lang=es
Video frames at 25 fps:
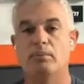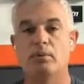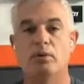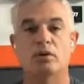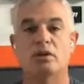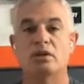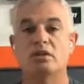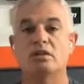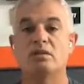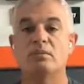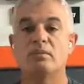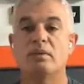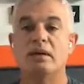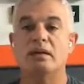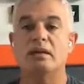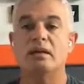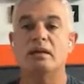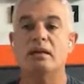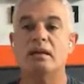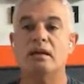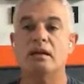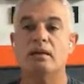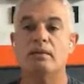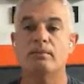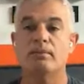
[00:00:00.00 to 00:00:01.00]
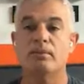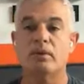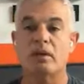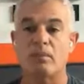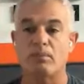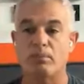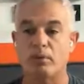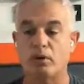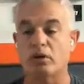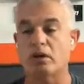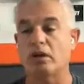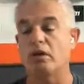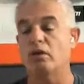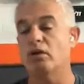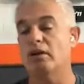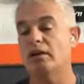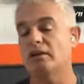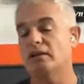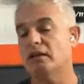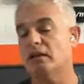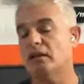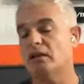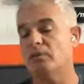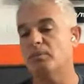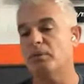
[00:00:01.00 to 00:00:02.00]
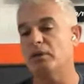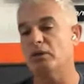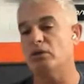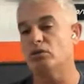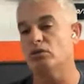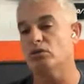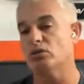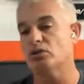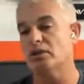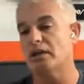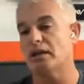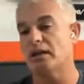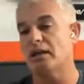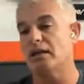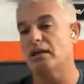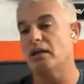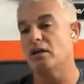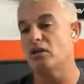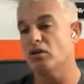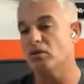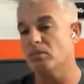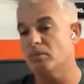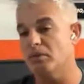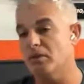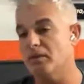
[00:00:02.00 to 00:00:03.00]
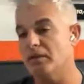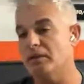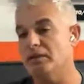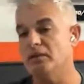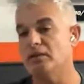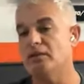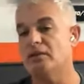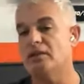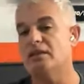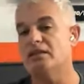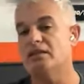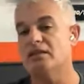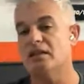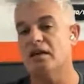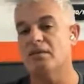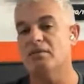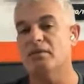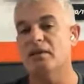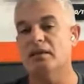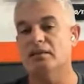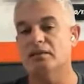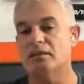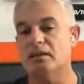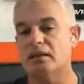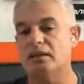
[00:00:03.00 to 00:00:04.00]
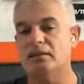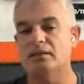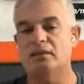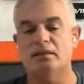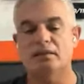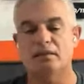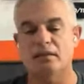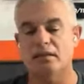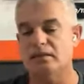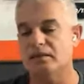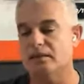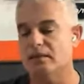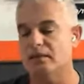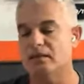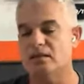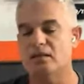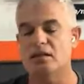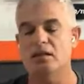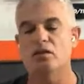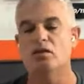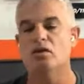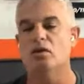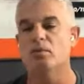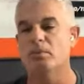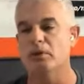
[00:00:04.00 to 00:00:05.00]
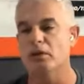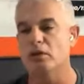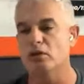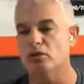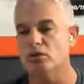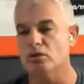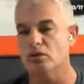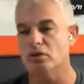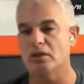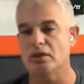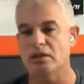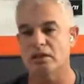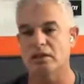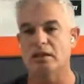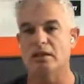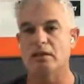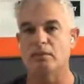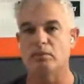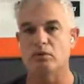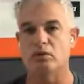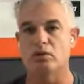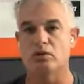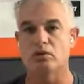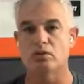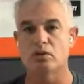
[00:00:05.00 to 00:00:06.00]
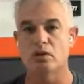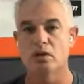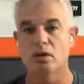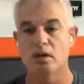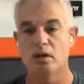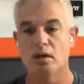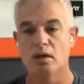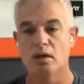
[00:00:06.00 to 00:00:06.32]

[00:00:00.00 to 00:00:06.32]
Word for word: Porque si mañana, porque lo que te repito, o sea, en el 2023 había 30, 35 pilotos inscriptos.